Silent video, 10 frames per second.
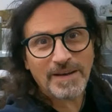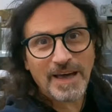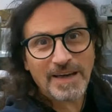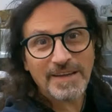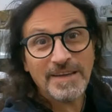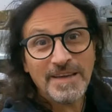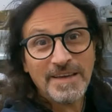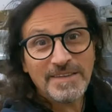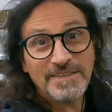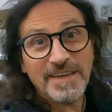a parlare
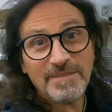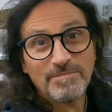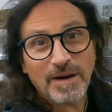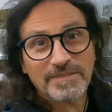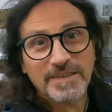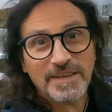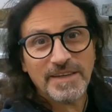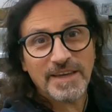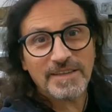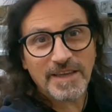di
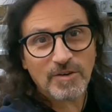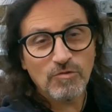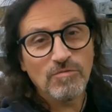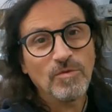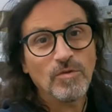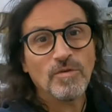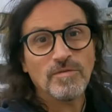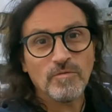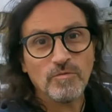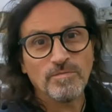batterie
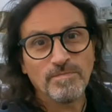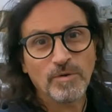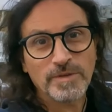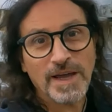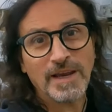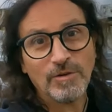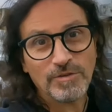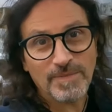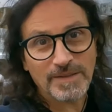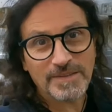d'accumulo, un
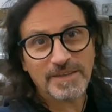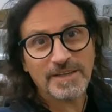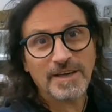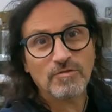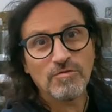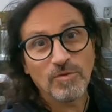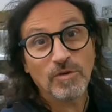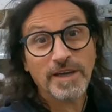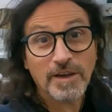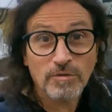modello di batterie
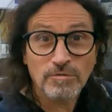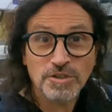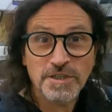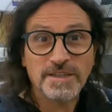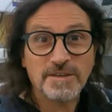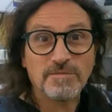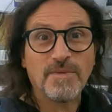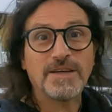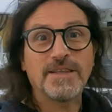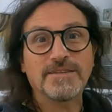d'accumulo che conoscete
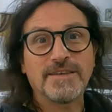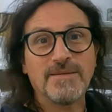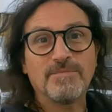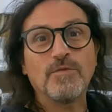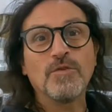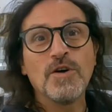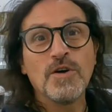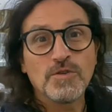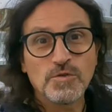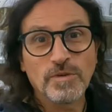ormai da tempo
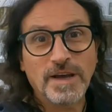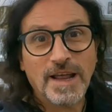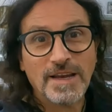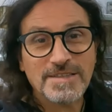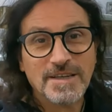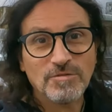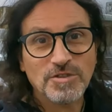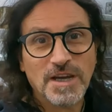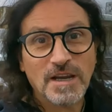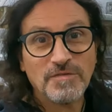sul canale
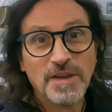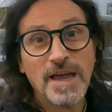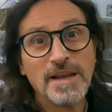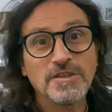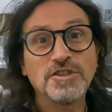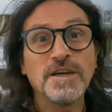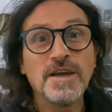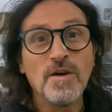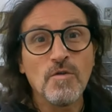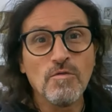Sandro Cicale Free
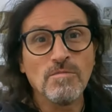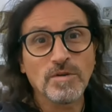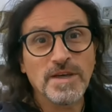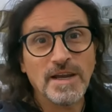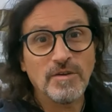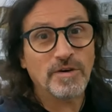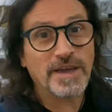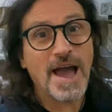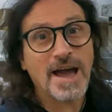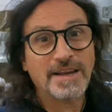Energy, un
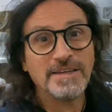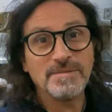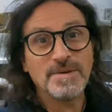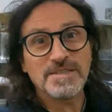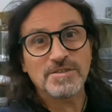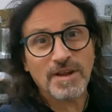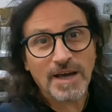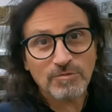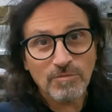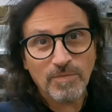modello che ha
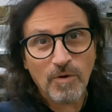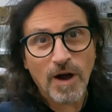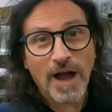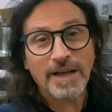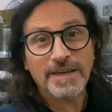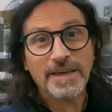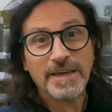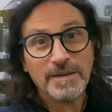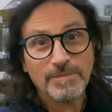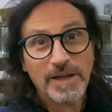ridimensionato un po'
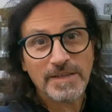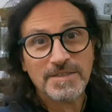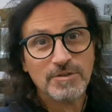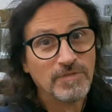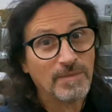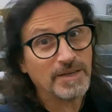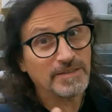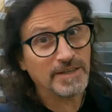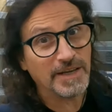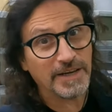anche i prezzi,
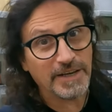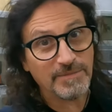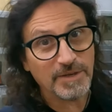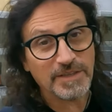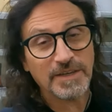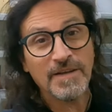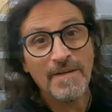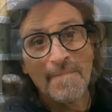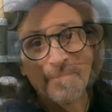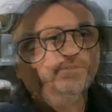ovviamente nei
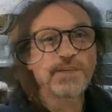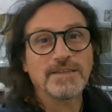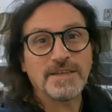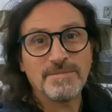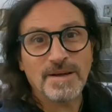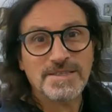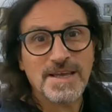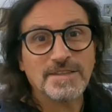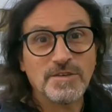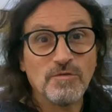limiti sono stati
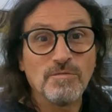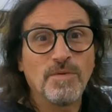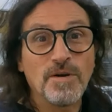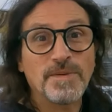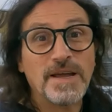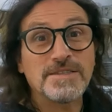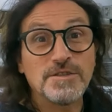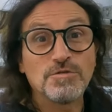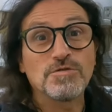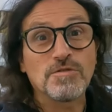ribassati un po' i
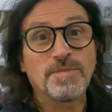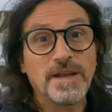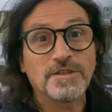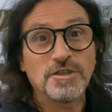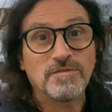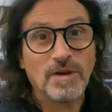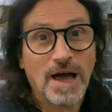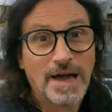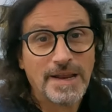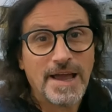prezzi giusto per
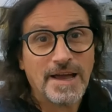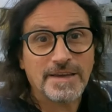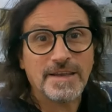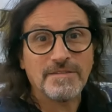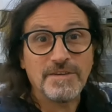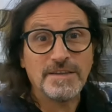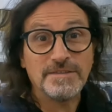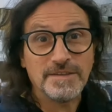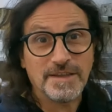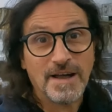agevolare anche la
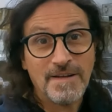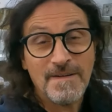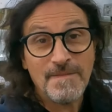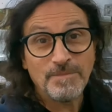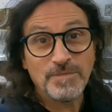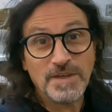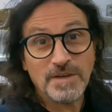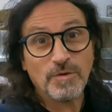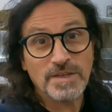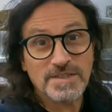vendita
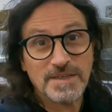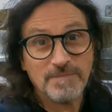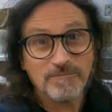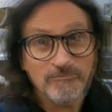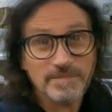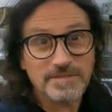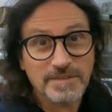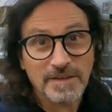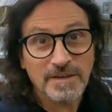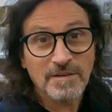di questi
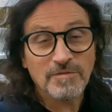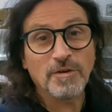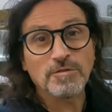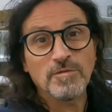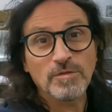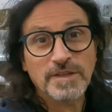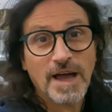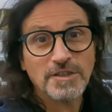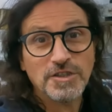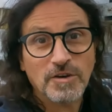kit
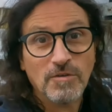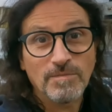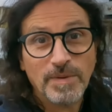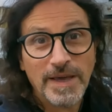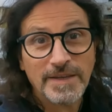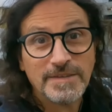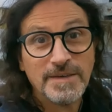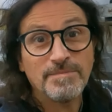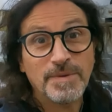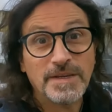fotovoltaici
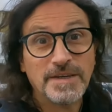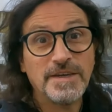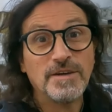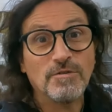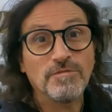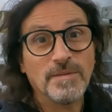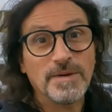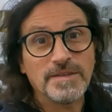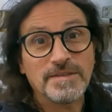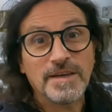completi per chi
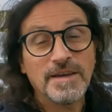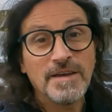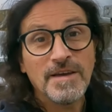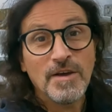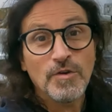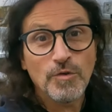ovviamente